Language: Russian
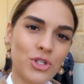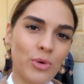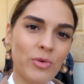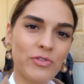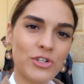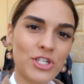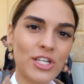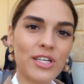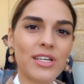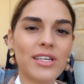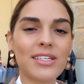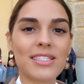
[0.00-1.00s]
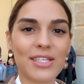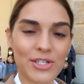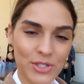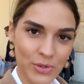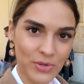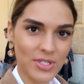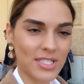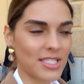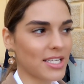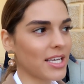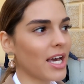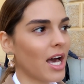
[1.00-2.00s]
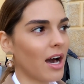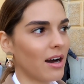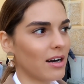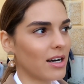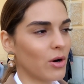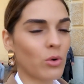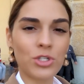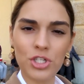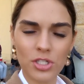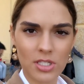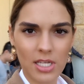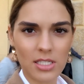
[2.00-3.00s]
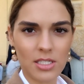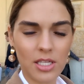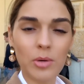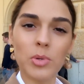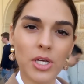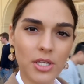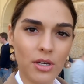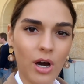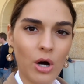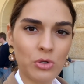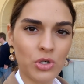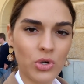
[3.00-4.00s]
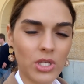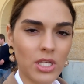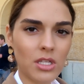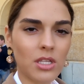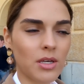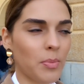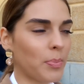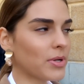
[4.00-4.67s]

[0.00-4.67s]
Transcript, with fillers: что, мы вышли с экскурсии. А, очень, кстати, неплохие аудиогиды,